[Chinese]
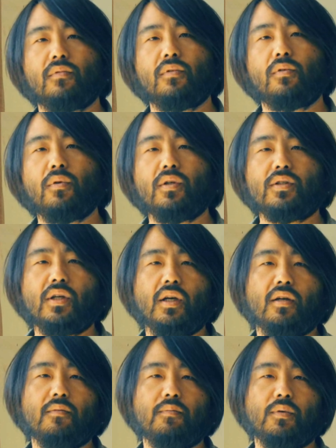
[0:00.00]
对一
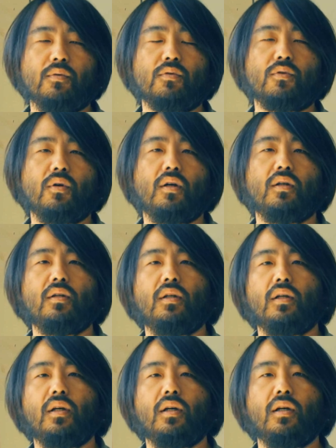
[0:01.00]
些比如说。
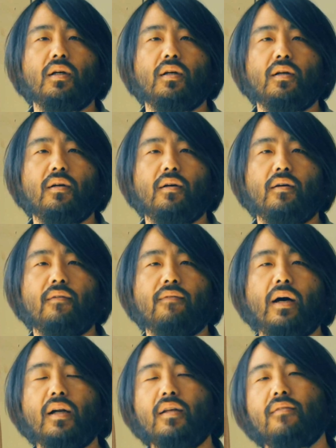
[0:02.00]
呃，
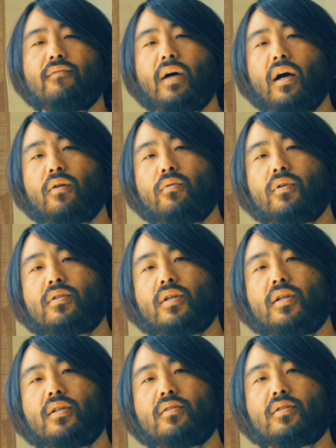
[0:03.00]
法令、法规、政
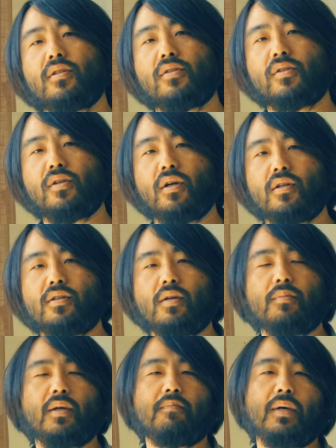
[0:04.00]
令、政策上
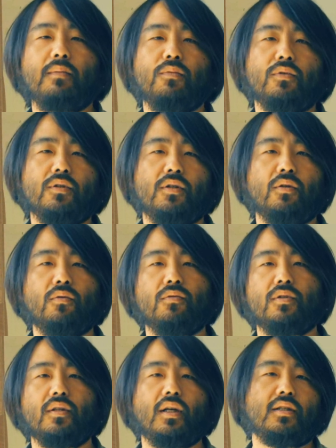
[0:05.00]
面颁布那些东
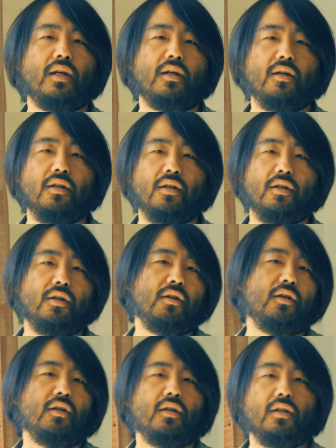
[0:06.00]
西，大家可以，
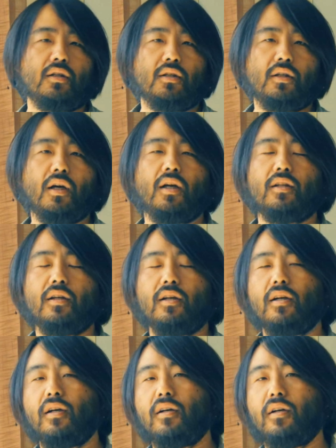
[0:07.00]
哎，
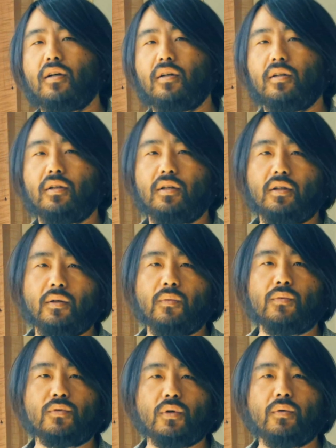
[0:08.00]
呃，
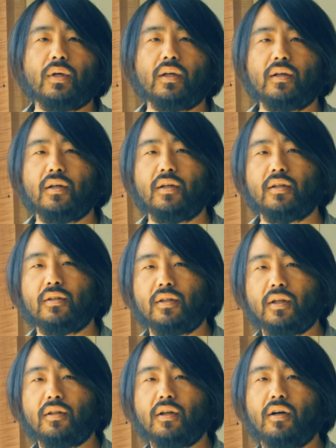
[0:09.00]
无所谓，可以
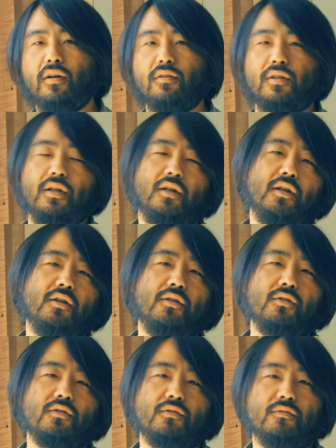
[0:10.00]
听到，也可
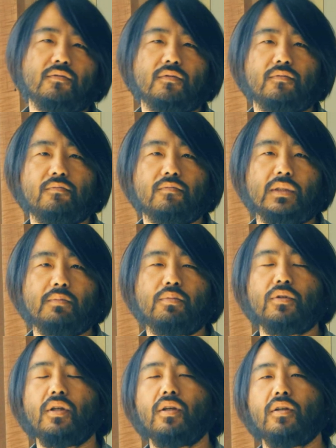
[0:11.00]
以不
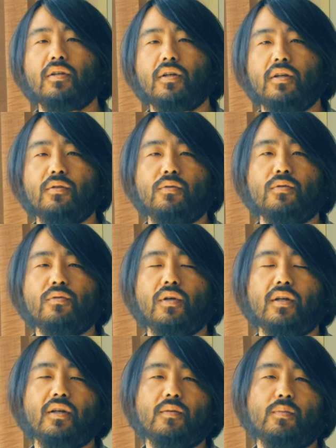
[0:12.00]
听，可以去做，
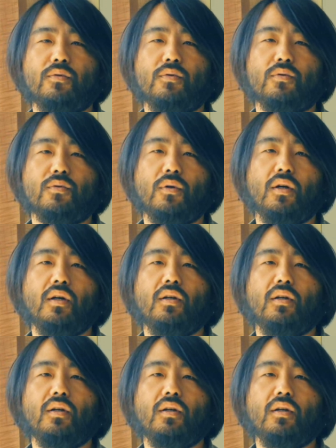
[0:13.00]
也可以不去做。